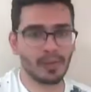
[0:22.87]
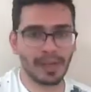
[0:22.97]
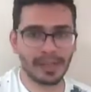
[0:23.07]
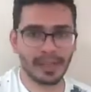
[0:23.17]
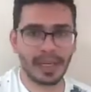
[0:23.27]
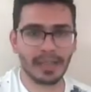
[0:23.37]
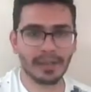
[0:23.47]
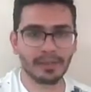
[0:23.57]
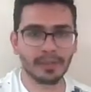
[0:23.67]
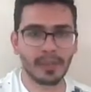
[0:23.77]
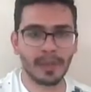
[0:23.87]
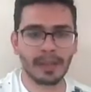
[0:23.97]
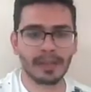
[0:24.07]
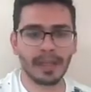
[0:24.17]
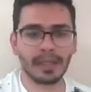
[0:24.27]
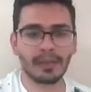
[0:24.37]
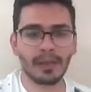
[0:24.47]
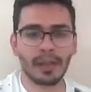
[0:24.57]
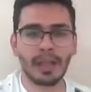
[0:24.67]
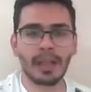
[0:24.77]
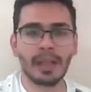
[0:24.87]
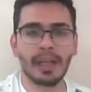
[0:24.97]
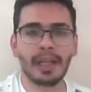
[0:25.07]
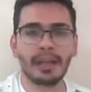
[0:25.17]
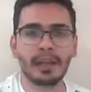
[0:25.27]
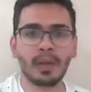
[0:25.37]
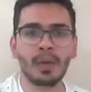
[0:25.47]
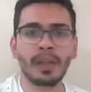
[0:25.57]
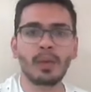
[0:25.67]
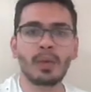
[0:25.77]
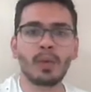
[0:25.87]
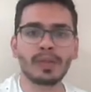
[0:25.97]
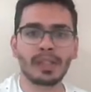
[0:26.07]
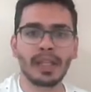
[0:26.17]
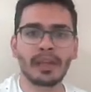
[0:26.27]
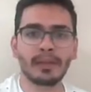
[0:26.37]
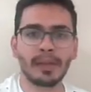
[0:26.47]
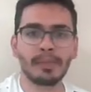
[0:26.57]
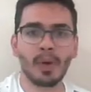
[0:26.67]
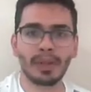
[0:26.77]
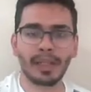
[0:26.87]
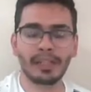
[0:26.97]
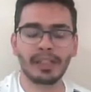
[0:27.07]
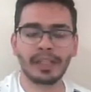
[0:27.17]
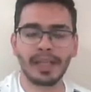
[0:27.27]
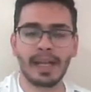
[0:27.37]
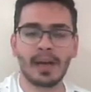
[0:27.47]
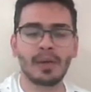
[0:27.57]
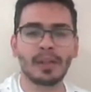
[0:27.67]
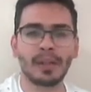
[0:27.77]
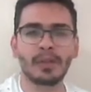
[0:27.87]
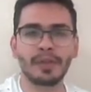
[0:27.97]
doença de Addison, certo? É, o que eu considero importante dessa aula eu